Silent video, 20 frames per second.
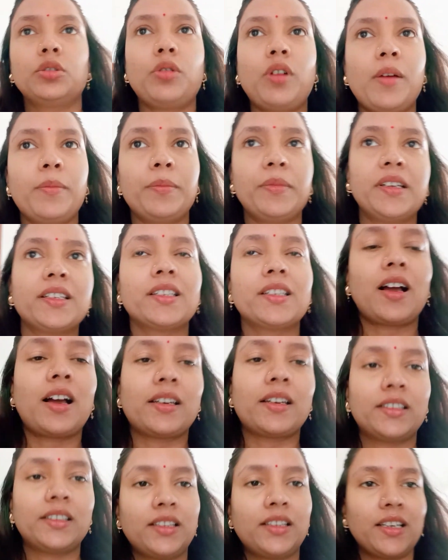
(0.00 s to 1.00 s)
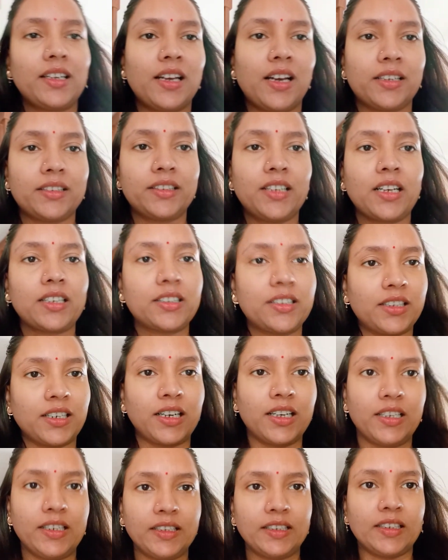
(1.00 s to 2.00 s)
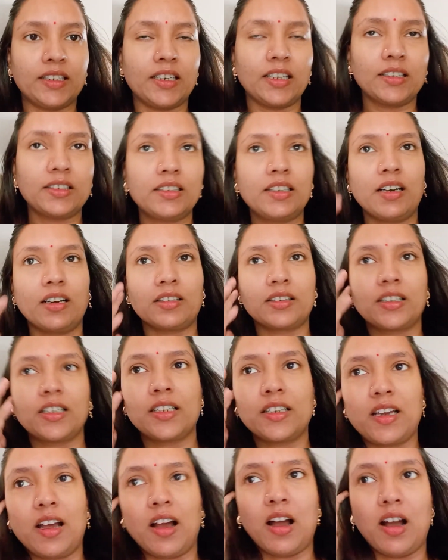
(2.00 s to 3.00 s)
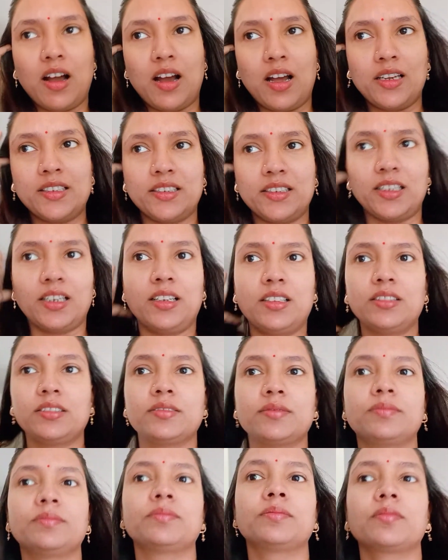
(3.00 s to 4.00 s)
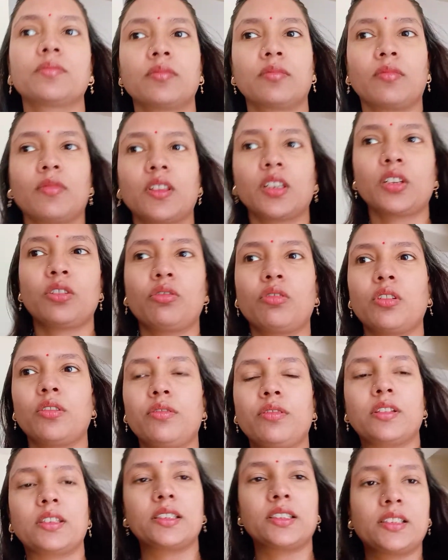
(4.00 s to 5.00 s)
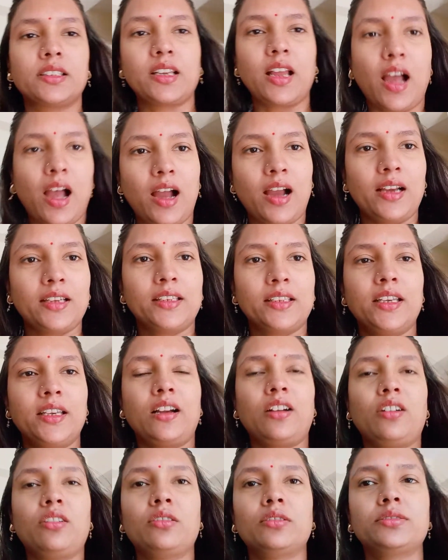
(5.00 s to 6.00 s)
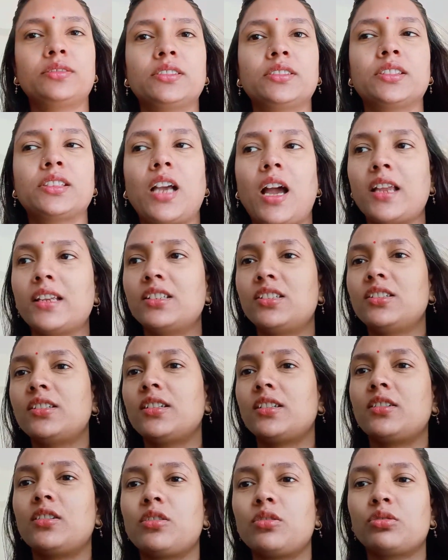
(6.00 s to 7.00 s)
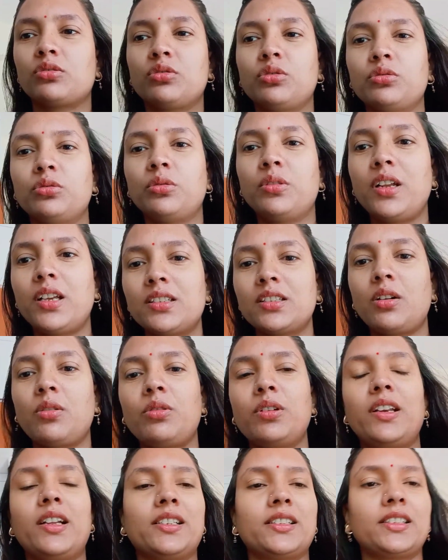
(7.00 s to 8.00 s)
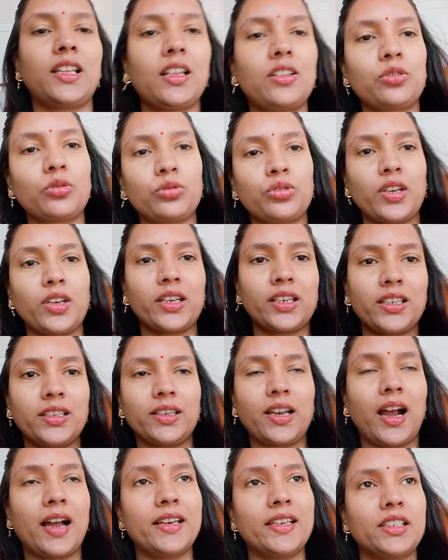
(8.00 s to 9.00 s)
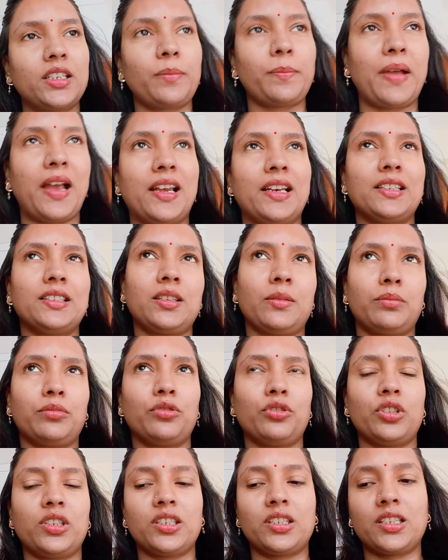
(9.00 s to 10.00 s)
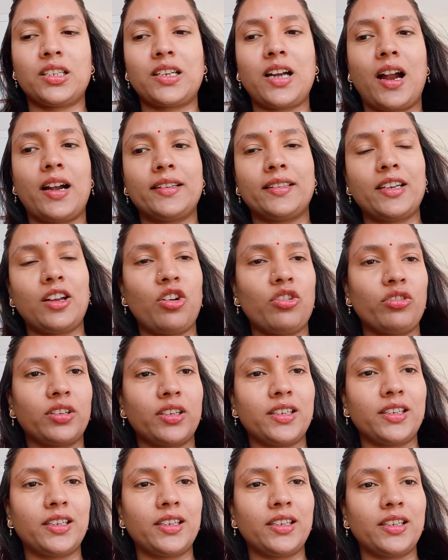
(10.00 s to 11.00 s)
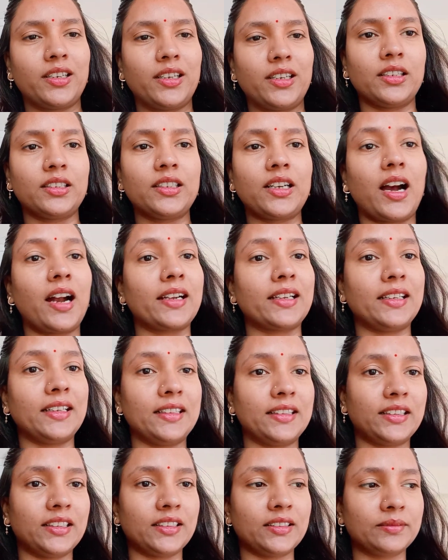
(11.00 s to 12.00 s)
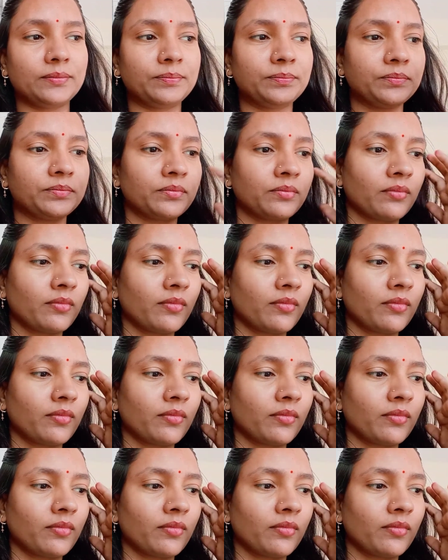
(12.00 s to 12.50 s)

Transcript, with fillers: तो हमने सारी तैयारियां कर ली हैं करके नहा लिया क्योंकि फिर नहा के आओ और फिर सारी चीज़ें करो तो थोड़ा सा वो लगता है सोचा कि नहाने से पहले सबको जैसे काटना वगैरह रहता है ना काट लेते हैं